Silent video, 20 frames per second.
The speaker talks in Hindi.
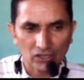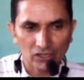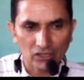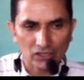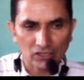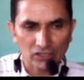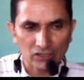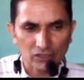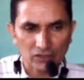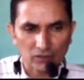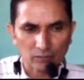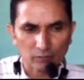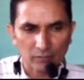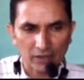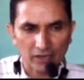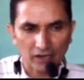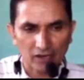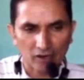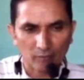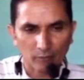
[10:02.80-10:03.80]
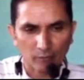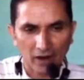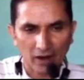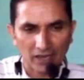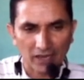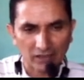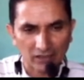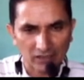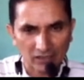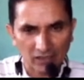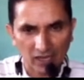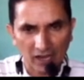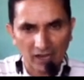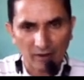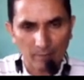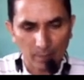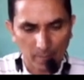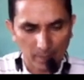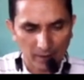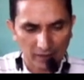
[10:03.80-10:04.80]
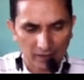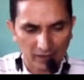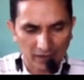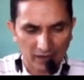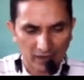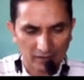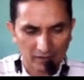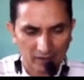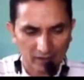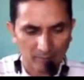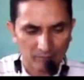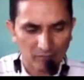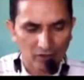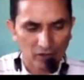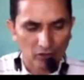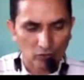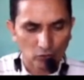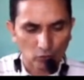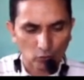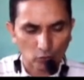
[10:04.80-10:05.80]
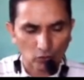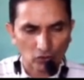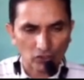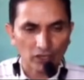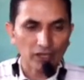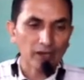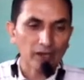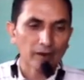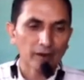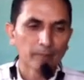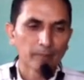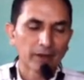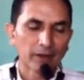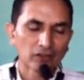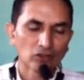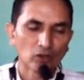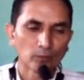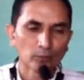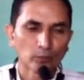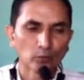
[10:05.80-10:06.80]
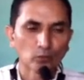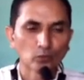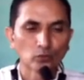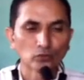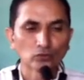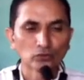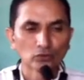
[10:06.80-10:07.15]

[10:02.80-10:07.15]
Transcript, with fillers: इसमें कंपाइल किया गया था तो ये महत्वपूर्ण